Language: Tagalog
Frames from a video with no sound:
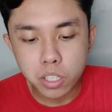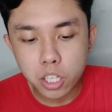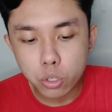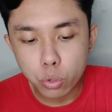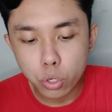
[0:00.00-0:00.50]

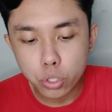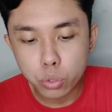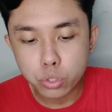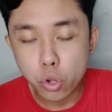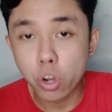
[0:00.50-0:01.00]
Tingin ko
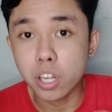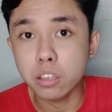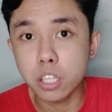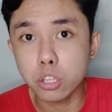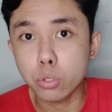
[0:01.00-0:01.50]
yung
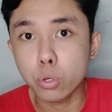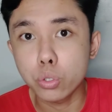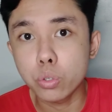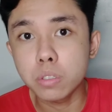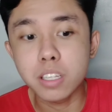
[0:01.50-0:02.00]
chocolate dito,
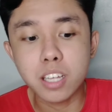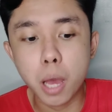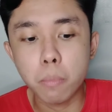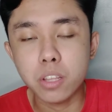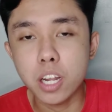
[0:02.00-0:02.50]
yung
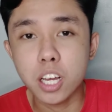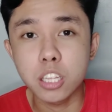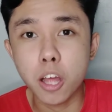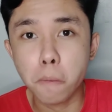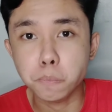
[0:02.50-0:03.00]
ginagamit
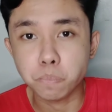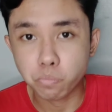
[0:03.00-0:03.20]
talaga na